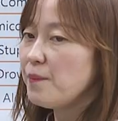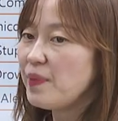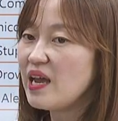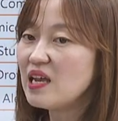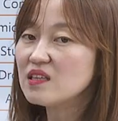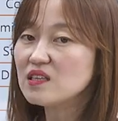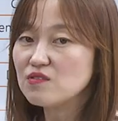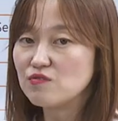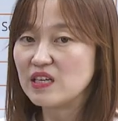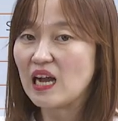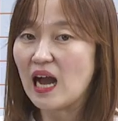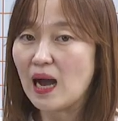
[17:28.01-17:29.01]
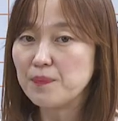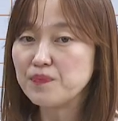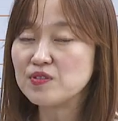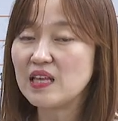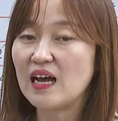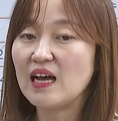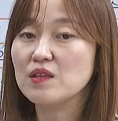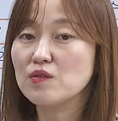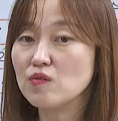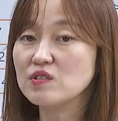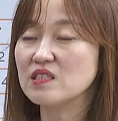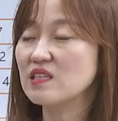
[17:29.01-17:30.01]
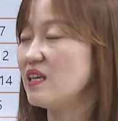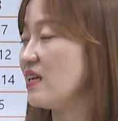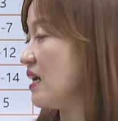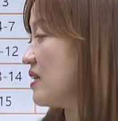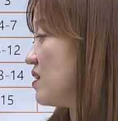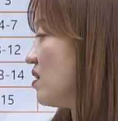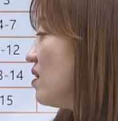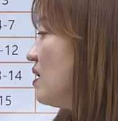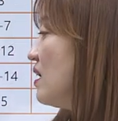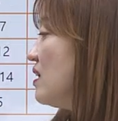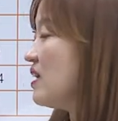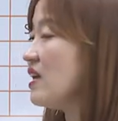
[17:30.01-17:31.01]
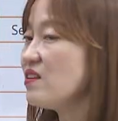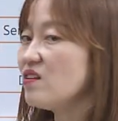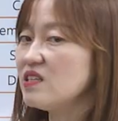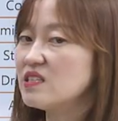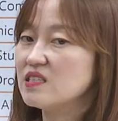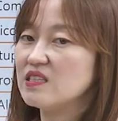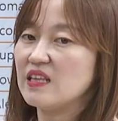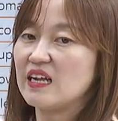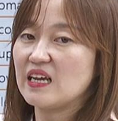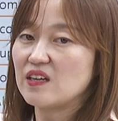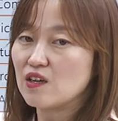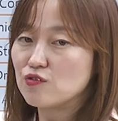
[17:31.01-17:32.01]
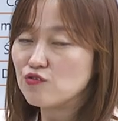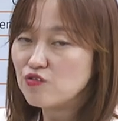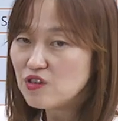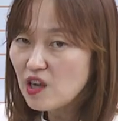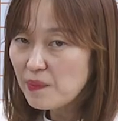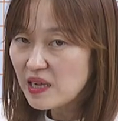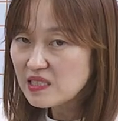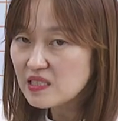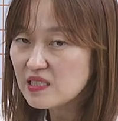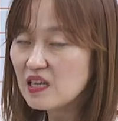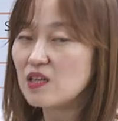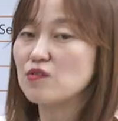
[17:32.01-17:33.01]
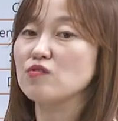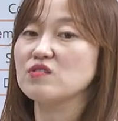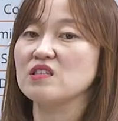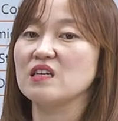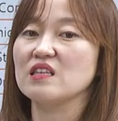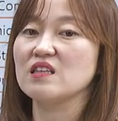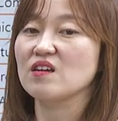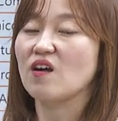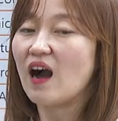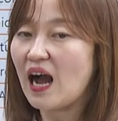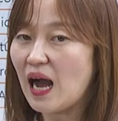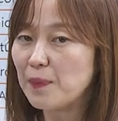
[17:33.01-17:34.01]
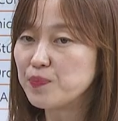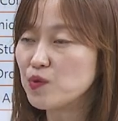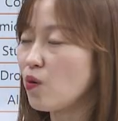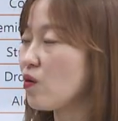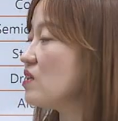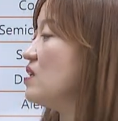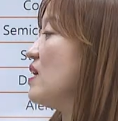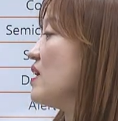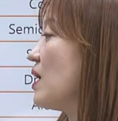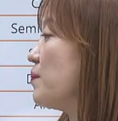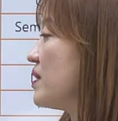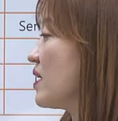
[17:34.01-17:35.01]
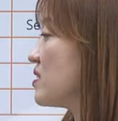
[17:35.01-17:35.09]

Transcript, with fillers: pain은 우리가 아프다, 통증을 얘기하죠. 텐더니스는 내가 이렇게 눌러봤을 때의 통증이 있는 거, 압통을 얘기합니다.